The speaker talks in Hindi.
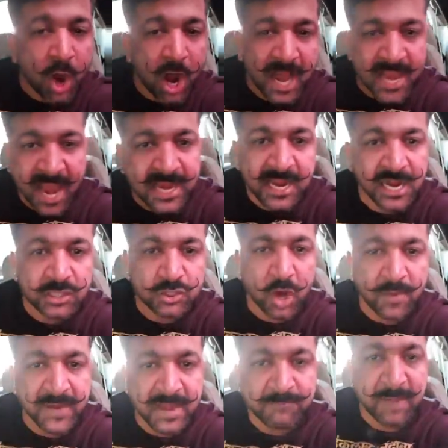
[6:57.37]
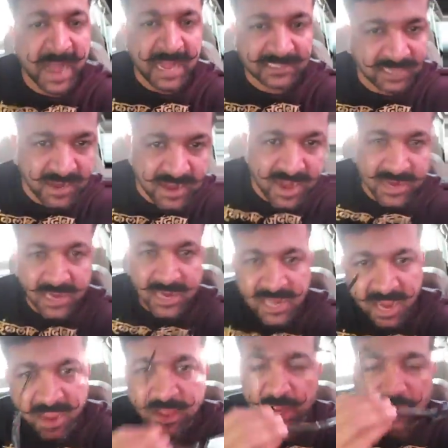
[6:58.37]
लोग आ जाएंगे ना जो अभी बात करने के
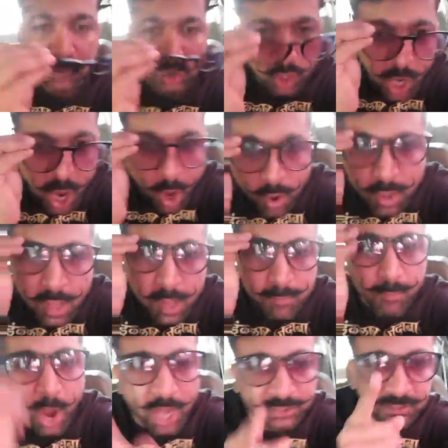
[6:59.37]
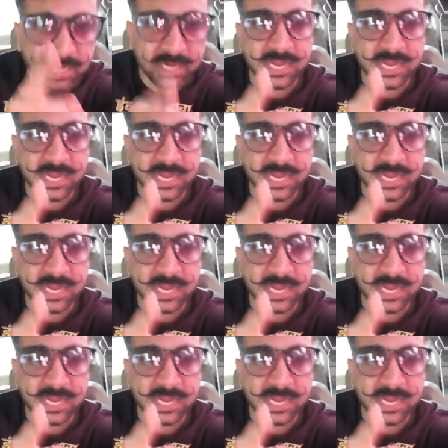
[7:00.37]
लिए सुनो बहुत